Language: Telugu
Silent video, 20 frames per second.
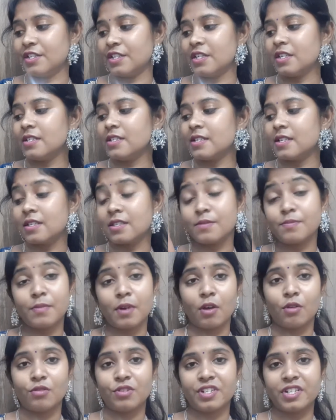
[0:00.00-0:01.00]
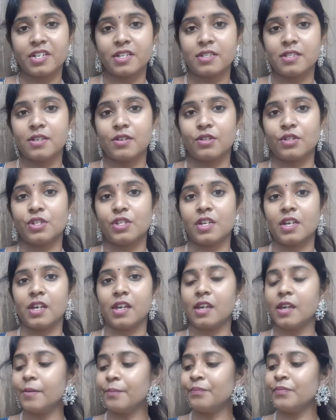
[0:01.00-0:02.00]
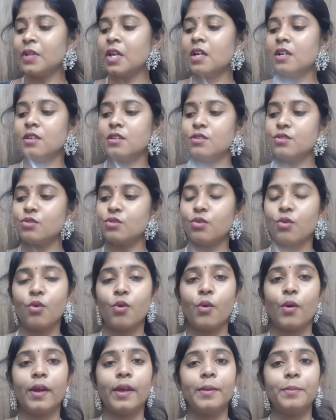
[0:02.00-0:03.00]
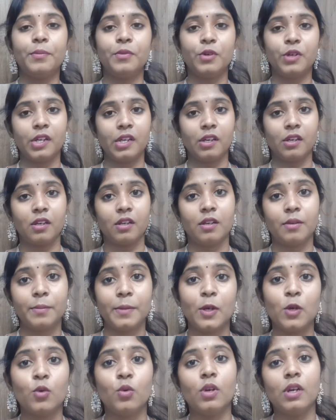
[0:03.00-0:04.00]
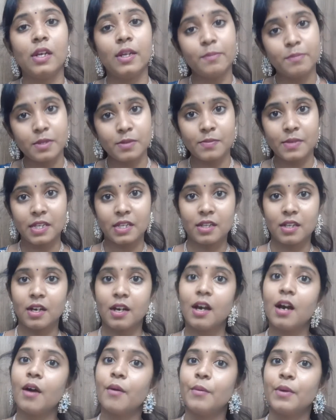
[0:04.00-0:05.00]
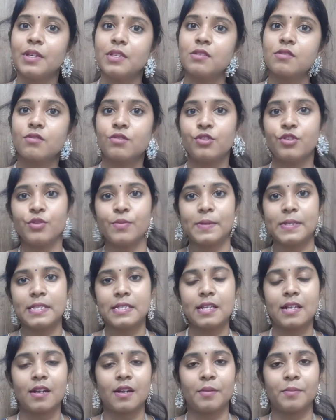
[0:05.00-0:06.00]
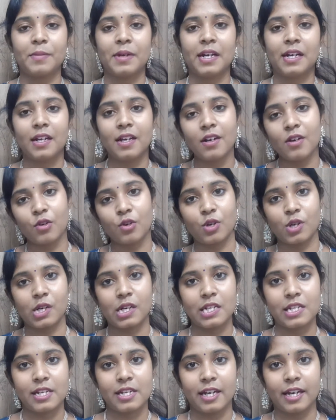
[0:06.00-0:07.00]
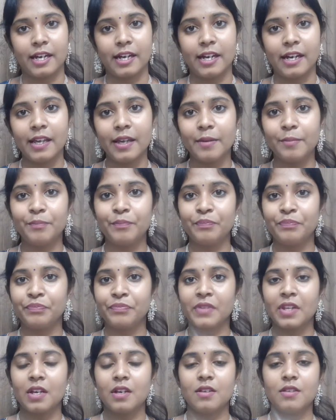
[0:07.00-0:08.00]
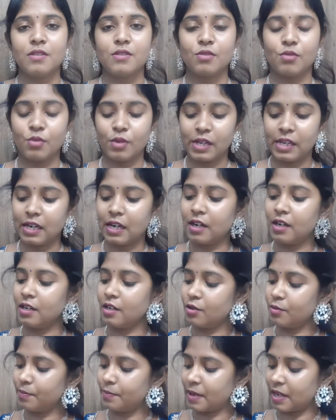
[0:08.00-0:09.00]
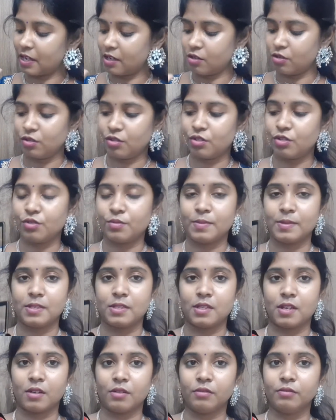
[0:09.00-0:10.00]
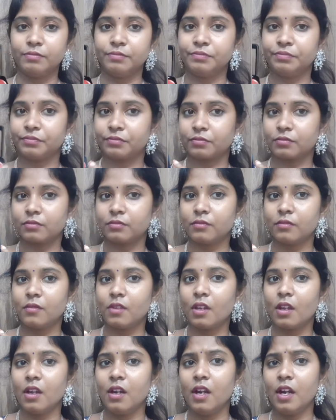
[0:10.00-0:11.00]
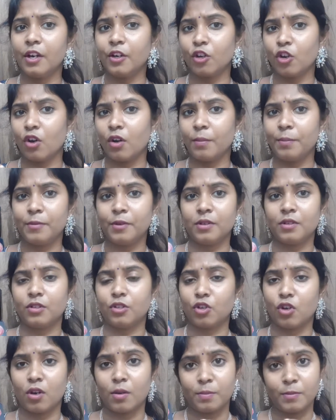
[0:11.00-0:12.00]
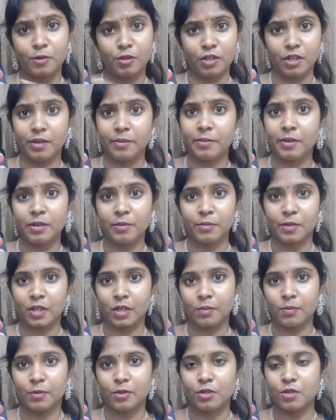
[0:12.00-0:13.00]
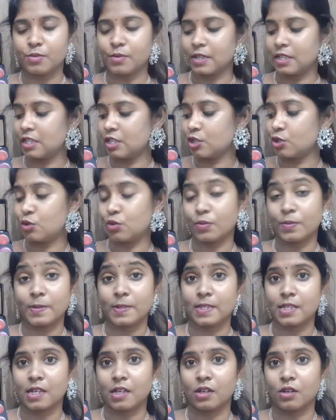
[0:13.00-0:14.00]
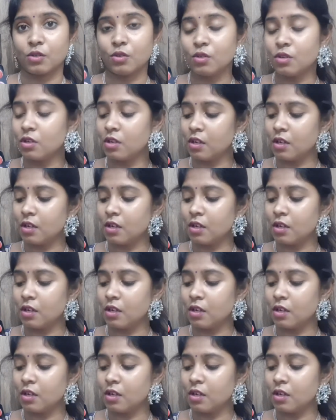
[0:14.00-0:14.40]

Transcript: షేడ్ సిక్స్ బ్రౌన్ షేడ్స్ వచ్చాయి సో ఇప్పుడు మీకు లిప్స్ మీద వేసుకుని చూపిస్తాను అనమాట ఒక్కొక్క షేడ్ని సో ఇలా నేను పైనుంచి చూపిస్తాను ఇలా టాప్ టాప్ నుండి నేను మీకు ఇప్పుడు స్వెచెస్ చూపిస్తాను